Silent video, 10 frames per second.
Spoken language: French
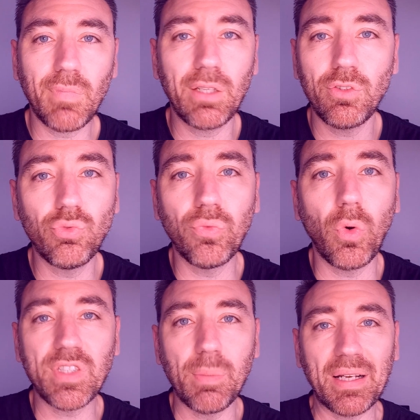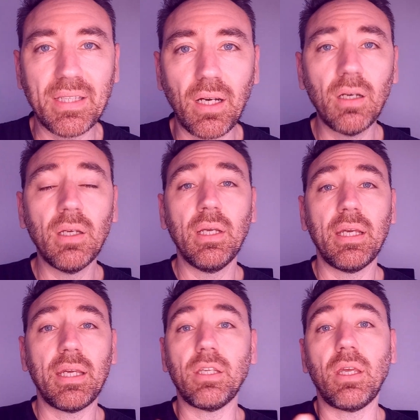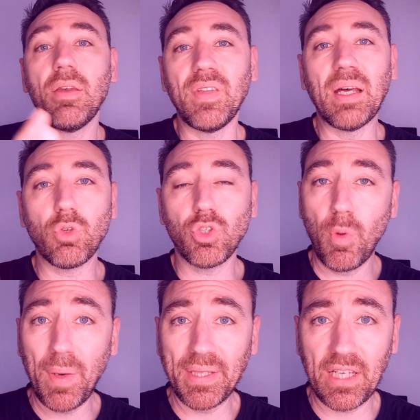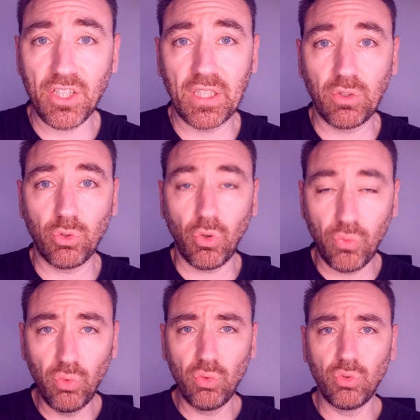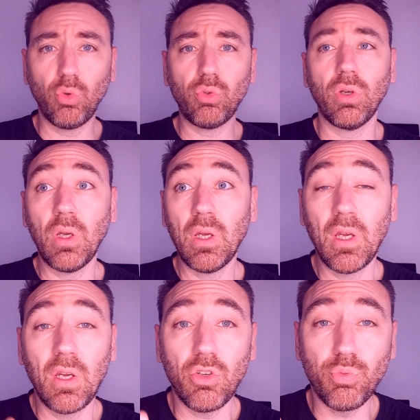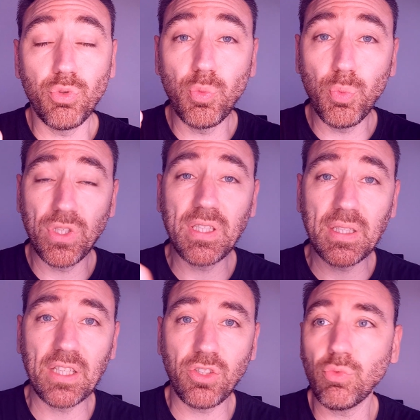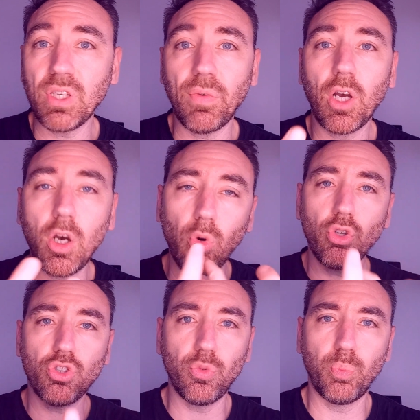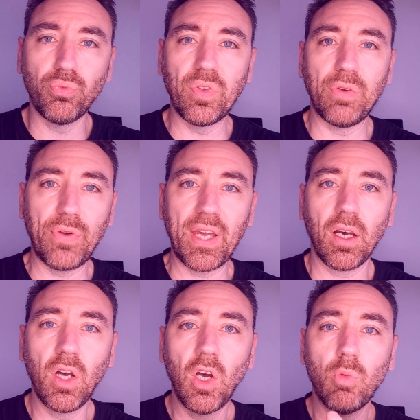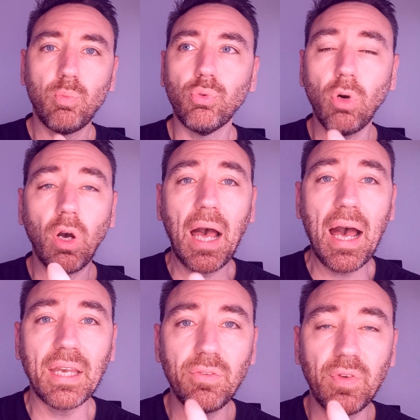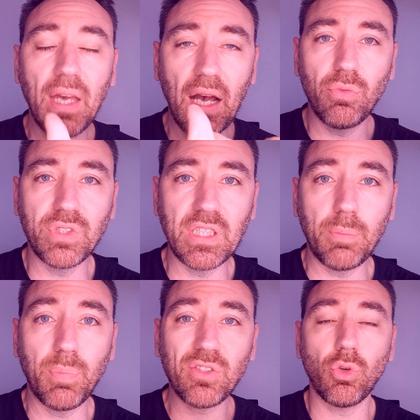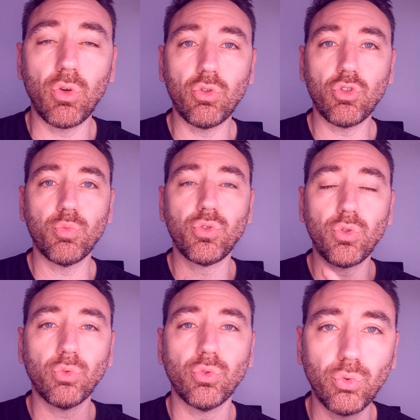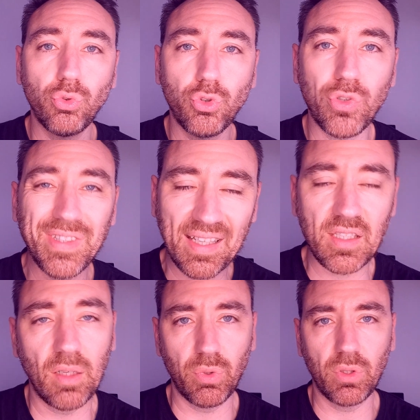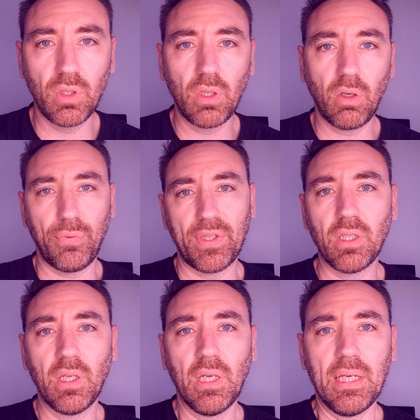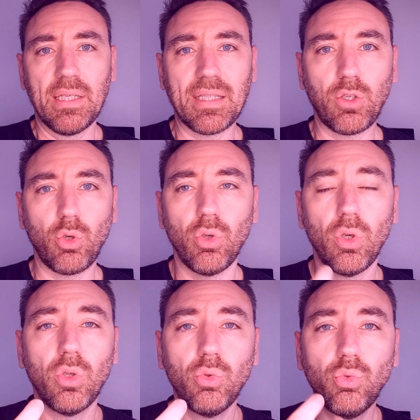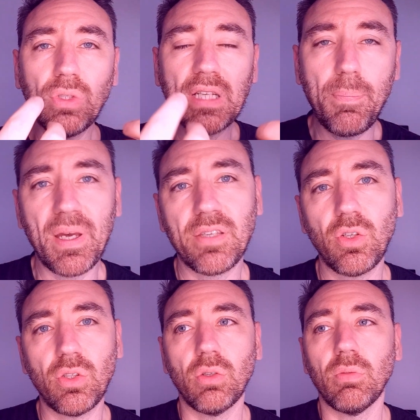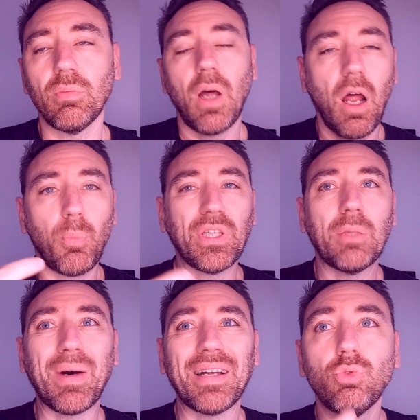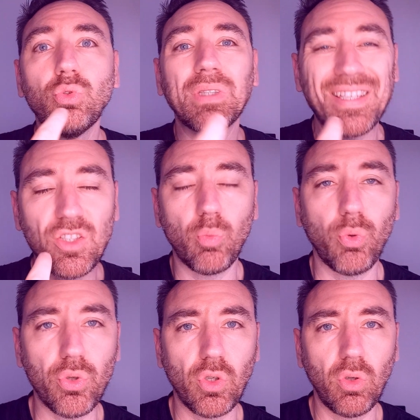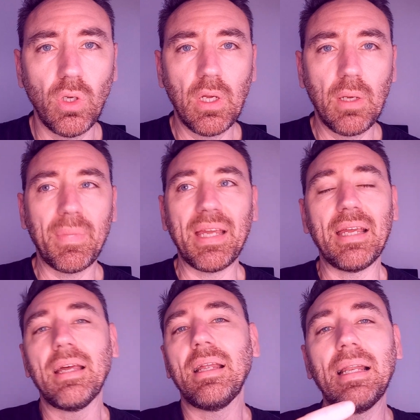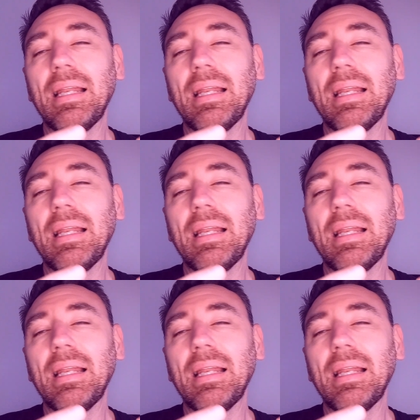souvent c'est pas le cas. Et évidemment, je ne peux pas être derrière chacun d'entre vous, donc je me suis posé cette question de savoir comment je pouvais faire pour arriver à vous aider. Parce que je me suis rendu compte d'une chose très simple, en fait. C'est que toutes les personnes, alors peut-être pas toutes à 100%, mais